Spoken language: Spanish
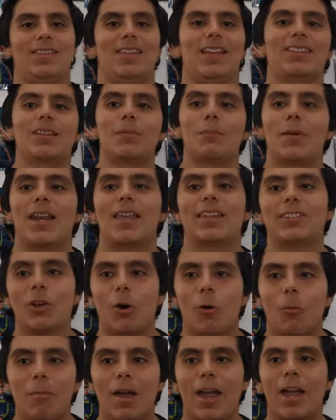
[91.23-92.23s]
Ya se parece a
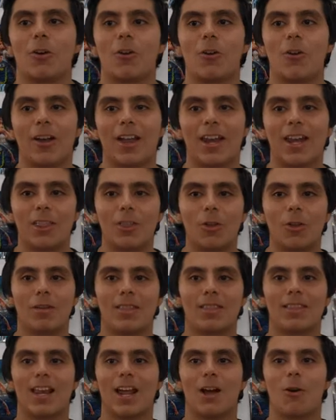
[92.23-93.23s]
Homero no queriendo
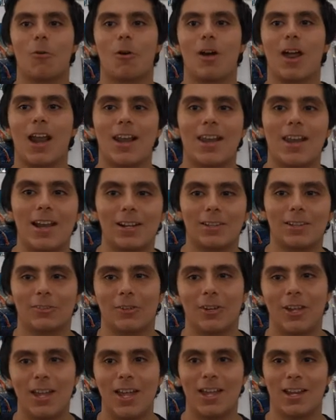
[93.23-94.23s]
meter a jugar a
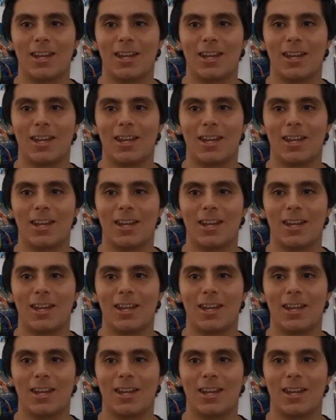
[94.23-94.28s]
Nelson,